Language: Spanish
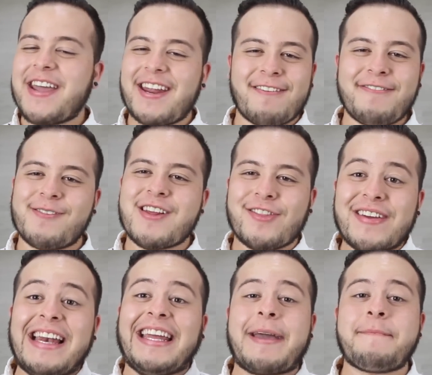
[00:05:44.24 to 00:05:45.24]
Mi género favorito
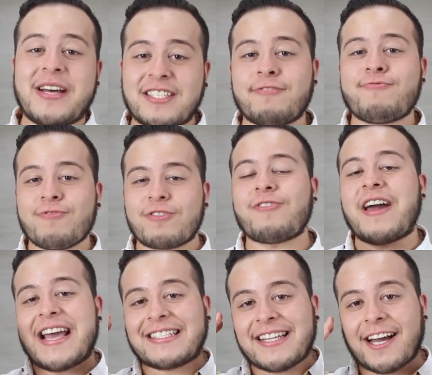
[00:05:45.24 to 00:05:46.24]
y el que más
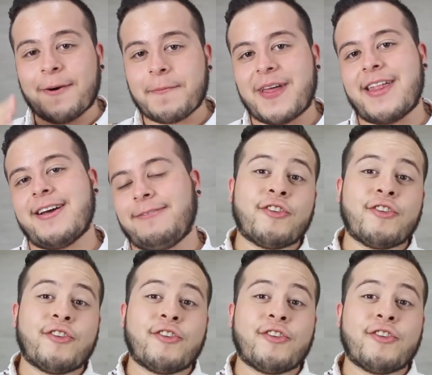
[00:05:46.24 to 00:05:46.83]
disfruto es la comedia.